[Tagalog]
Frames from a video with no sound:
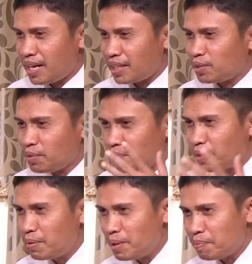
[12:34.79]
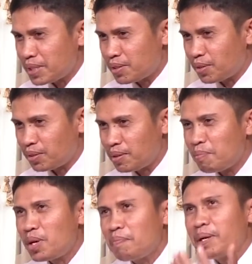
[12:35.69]
ang atong free will pastor
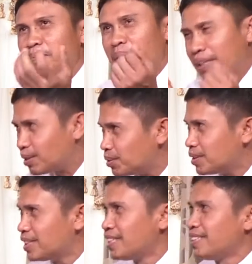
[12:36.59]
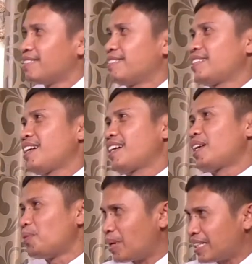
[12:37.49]
amo nang pagbaton pagbaton sa
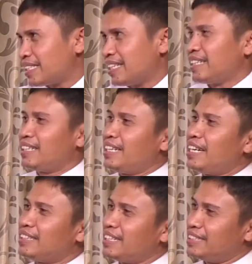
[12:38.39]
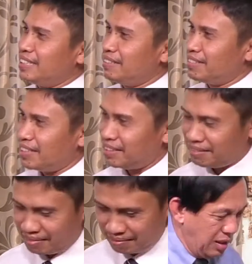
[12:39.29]
kaluwasan hmm. gihatag yeah. sa Ginoo sa
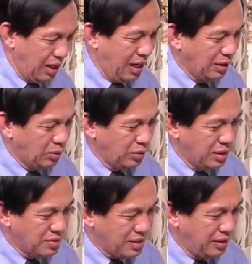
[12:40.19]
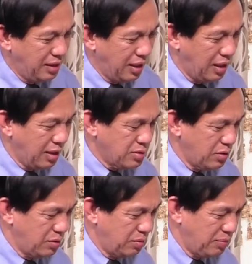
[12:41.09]
aton ang aton nga Sunday nga
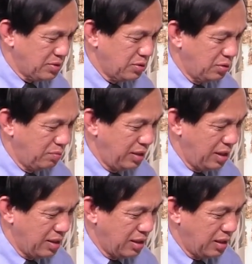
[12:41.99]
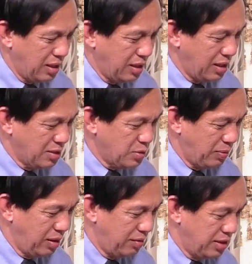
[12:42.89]
election pastor may ara nga
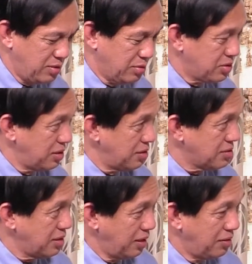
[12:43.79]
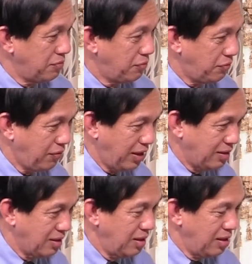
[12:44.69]
gospel righteousness mm-hmm. and faith